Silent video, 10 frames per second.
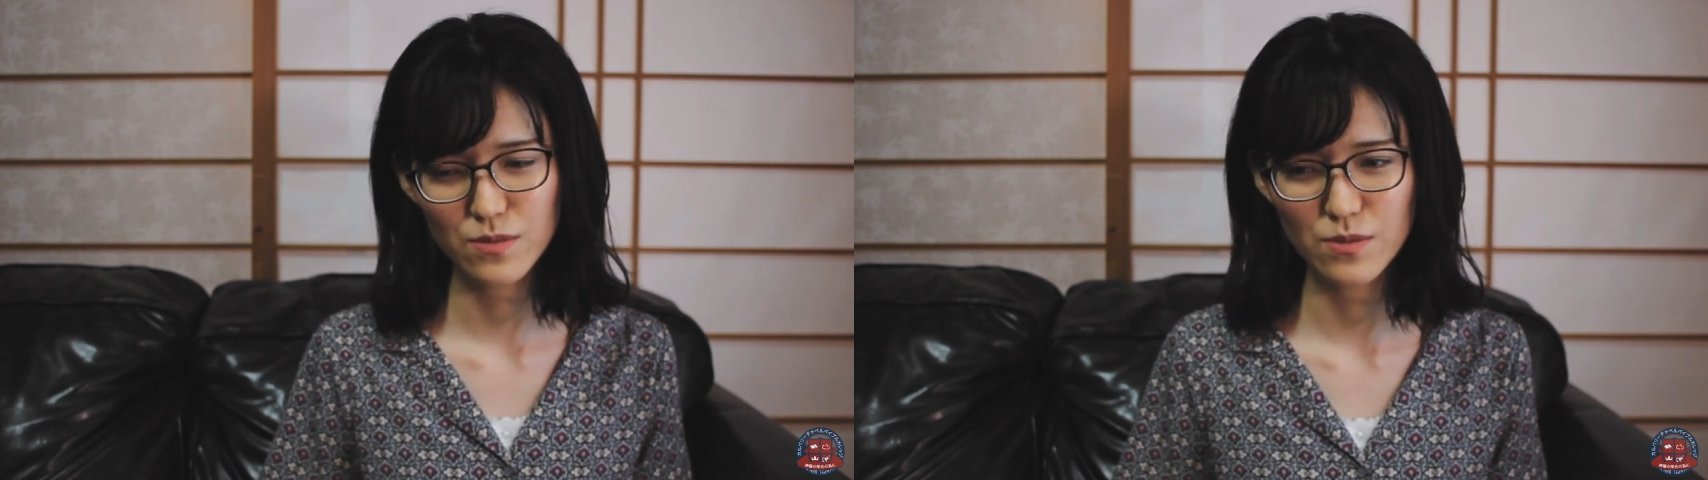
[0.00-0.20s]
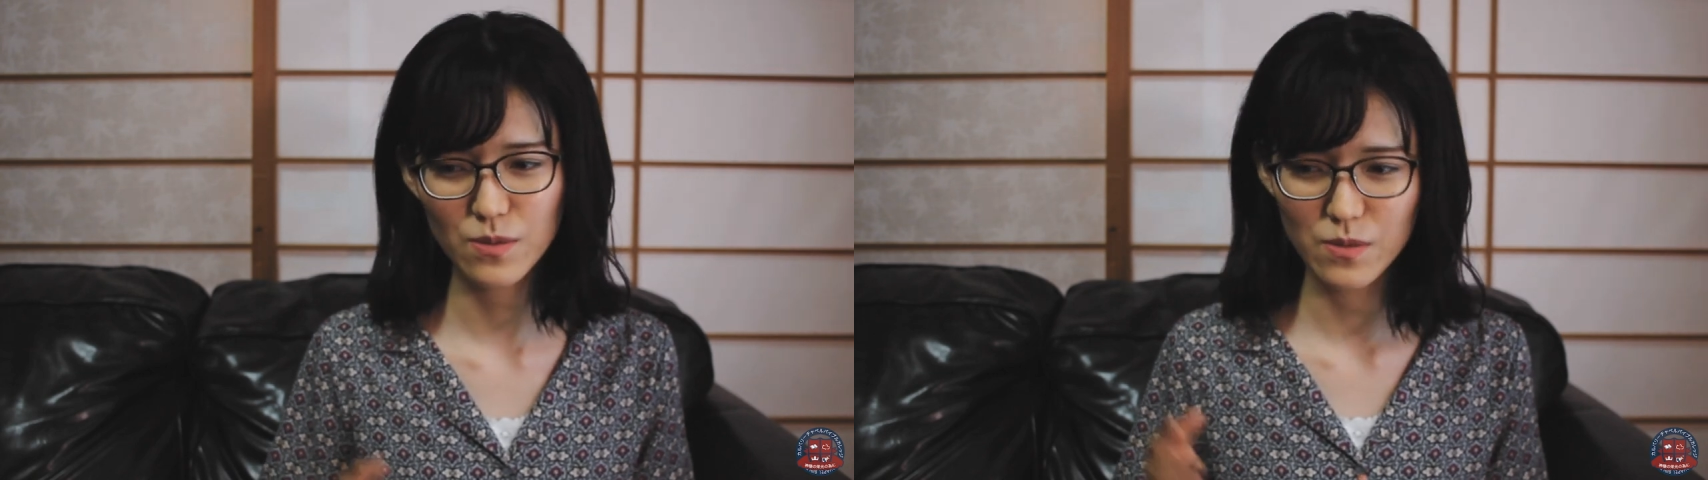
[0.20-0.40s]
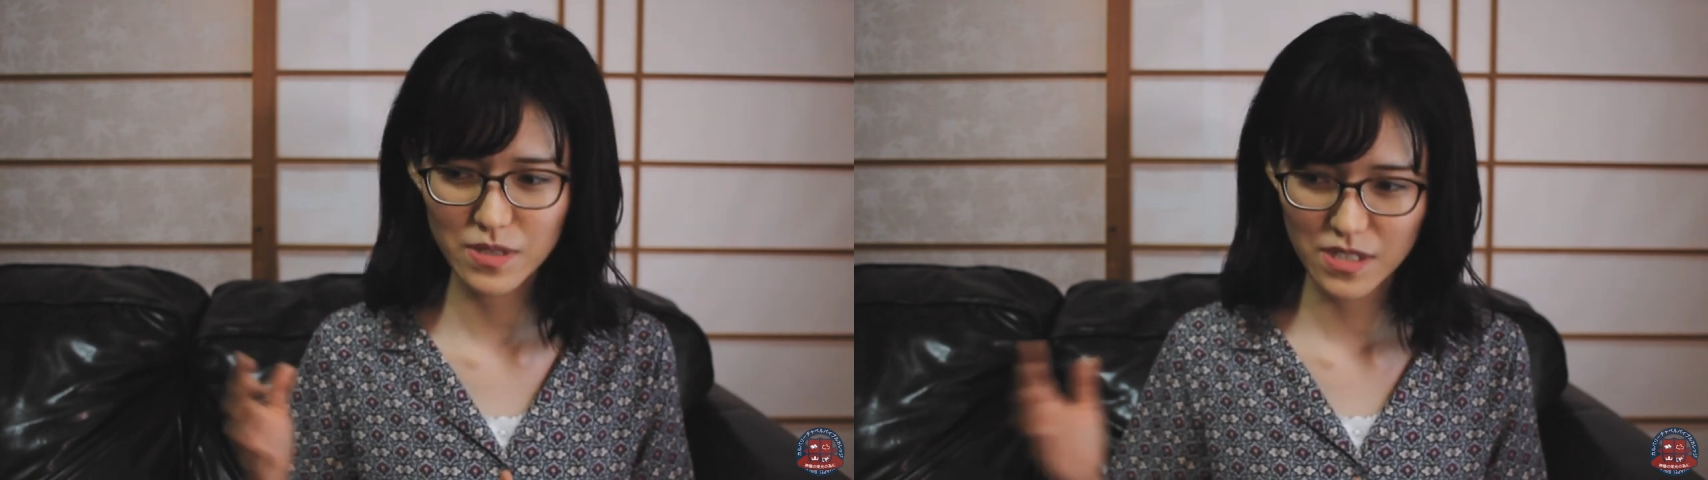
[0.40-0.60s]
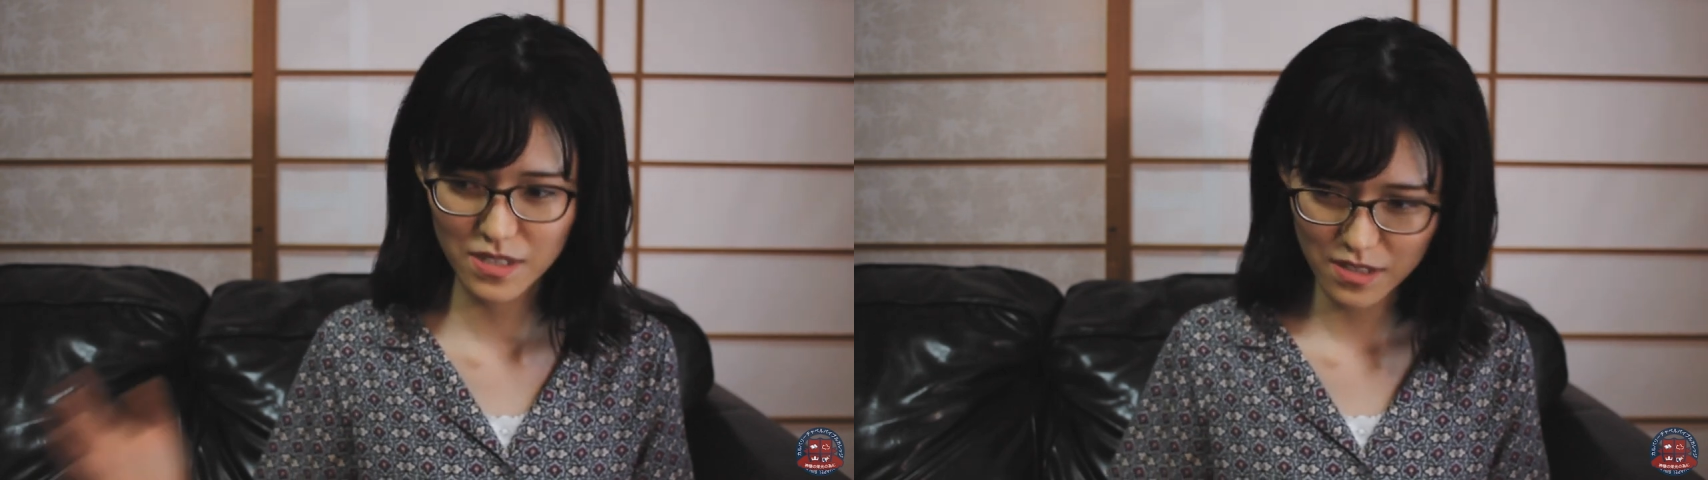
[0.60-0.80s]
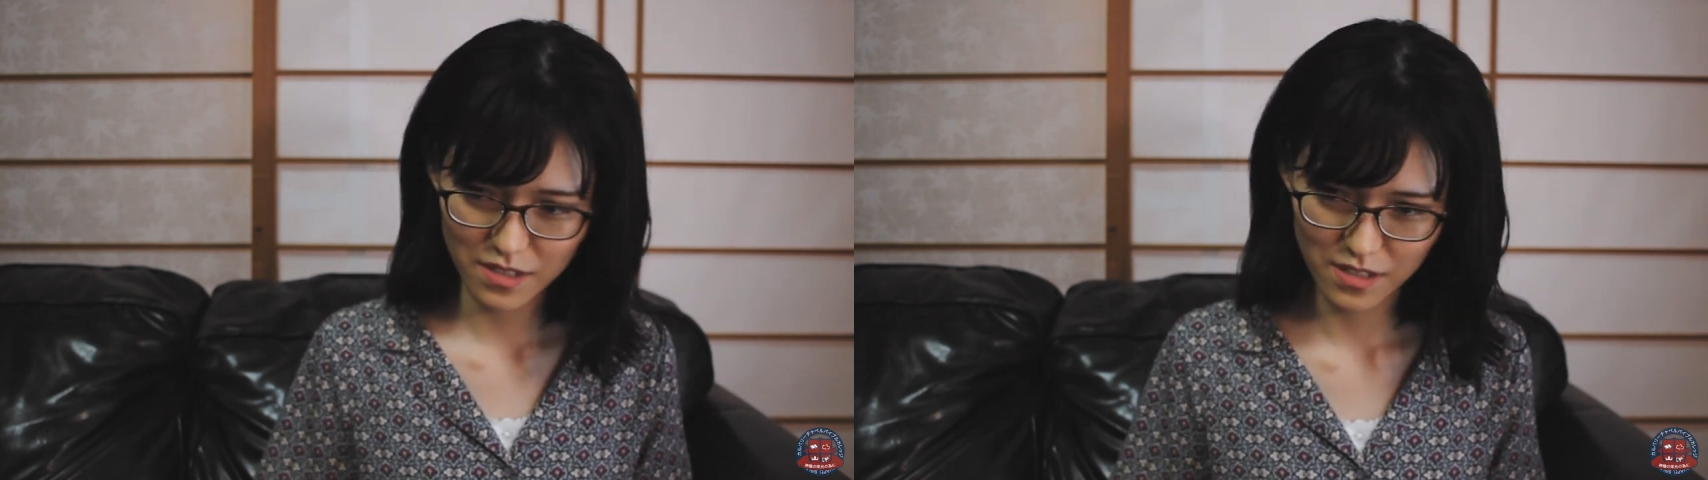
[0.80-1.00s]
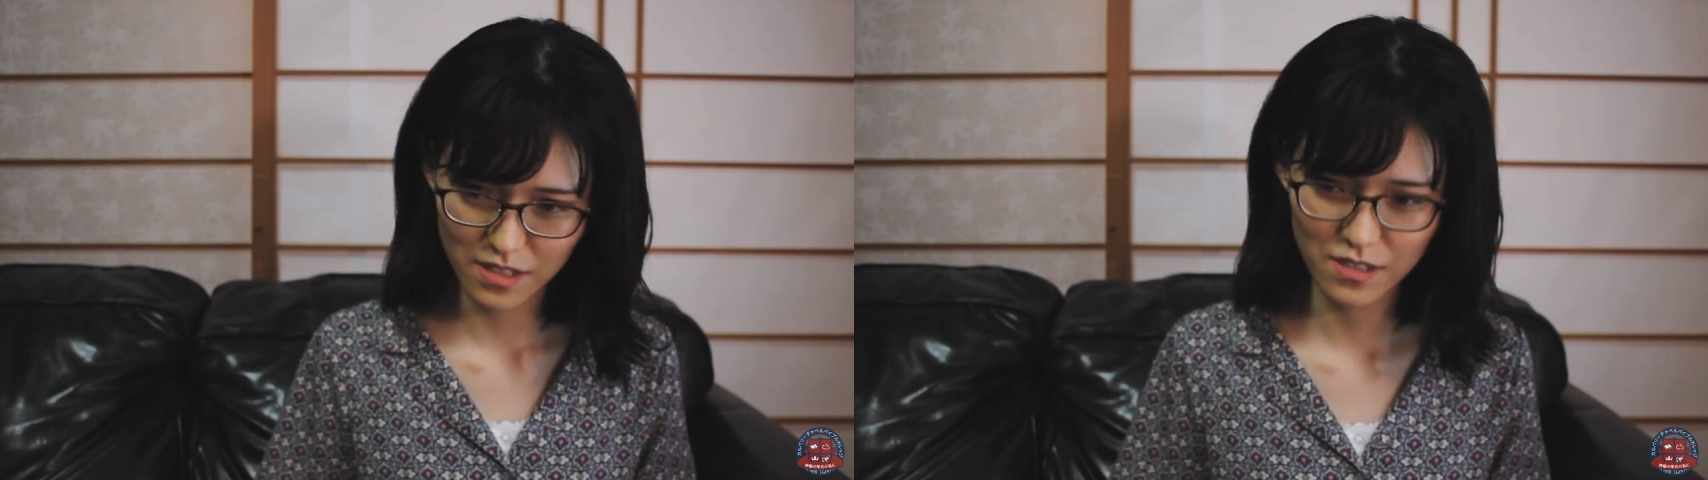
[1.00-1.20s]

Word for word: の残りって